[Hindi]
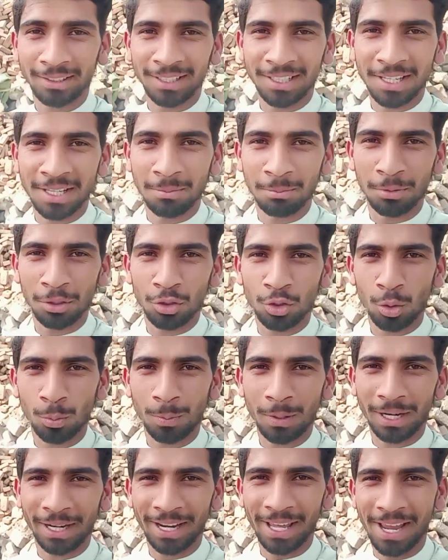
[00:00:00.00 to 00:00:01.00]
तीन बिच्छू
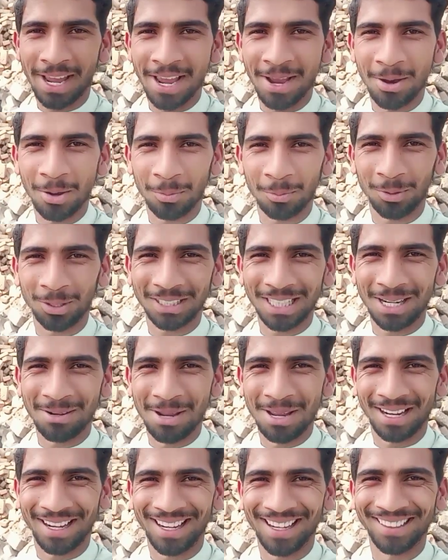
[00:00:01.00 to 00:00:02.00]
पकड़े हैं और बोतल
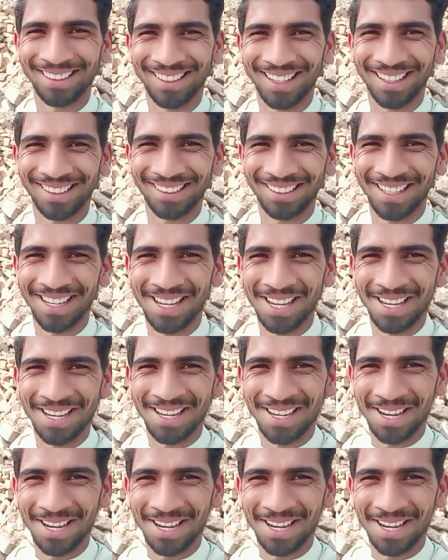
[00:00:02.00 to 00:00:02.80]
में कैद कर दिया है